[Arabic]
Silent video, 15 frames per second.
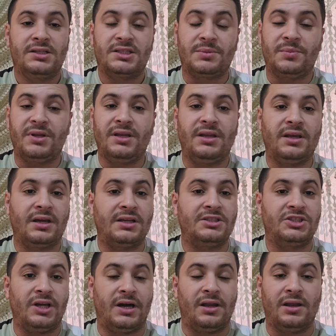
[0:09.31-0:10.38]
تمني غير إن
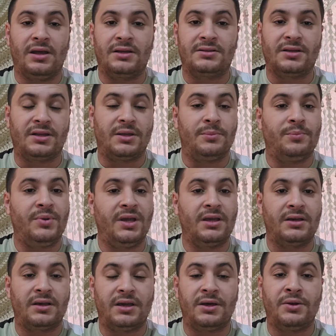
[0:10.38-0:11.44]
شاء الله تريم
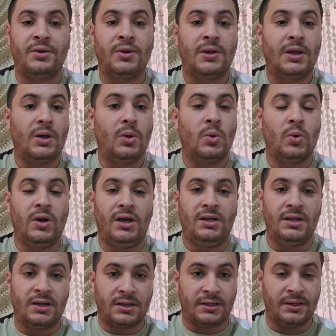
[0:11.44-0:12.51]
بي خير
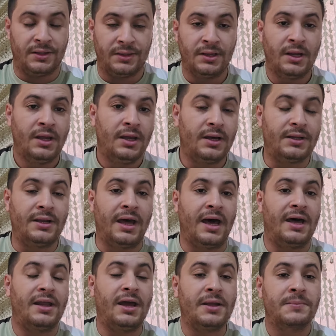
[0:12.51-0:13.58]
وعلى خير
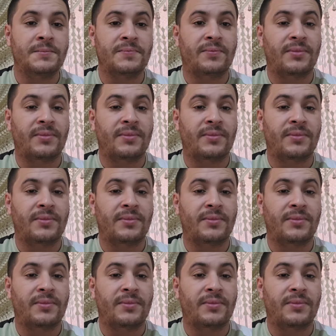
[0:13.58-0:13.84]
نهارا